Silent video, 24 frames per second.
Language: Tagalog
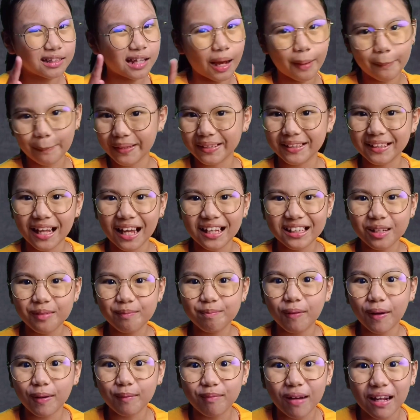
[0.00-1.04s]
dapat
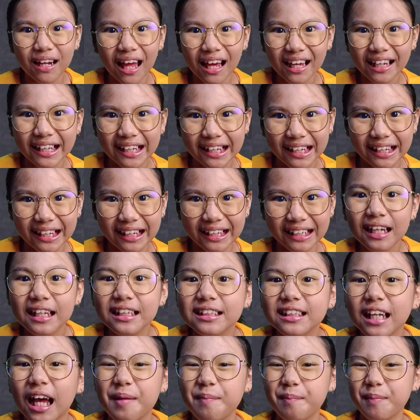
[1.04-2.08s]
nating pagmalaki
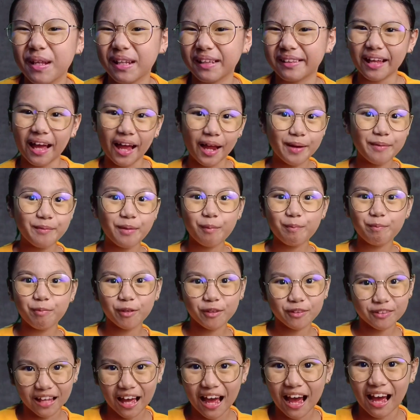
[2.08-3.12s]
saan man tayo
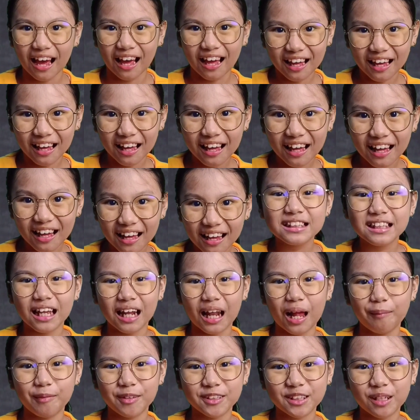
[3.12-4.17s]
magpunta.
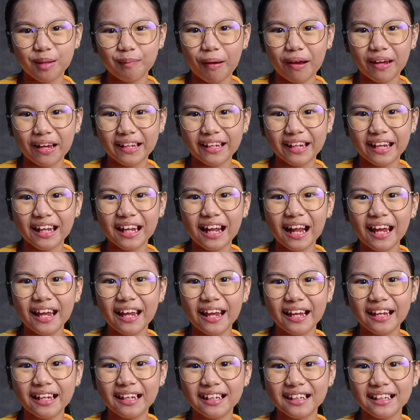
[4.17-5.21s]
Salamat sa
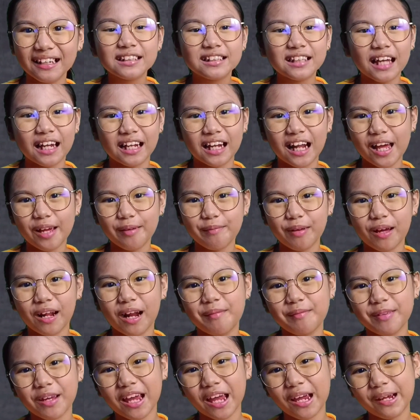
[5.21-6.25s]
pakikinig! Sana ay
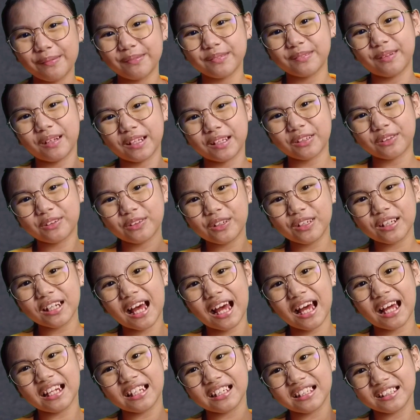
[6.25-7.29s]
marami kayong
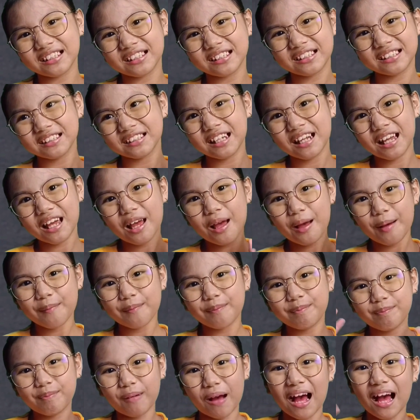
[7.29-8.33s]
matutunan!
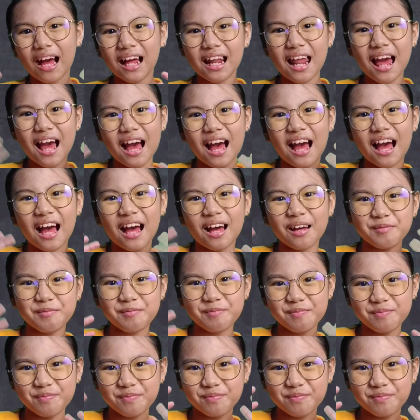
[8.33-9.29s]
Paalam!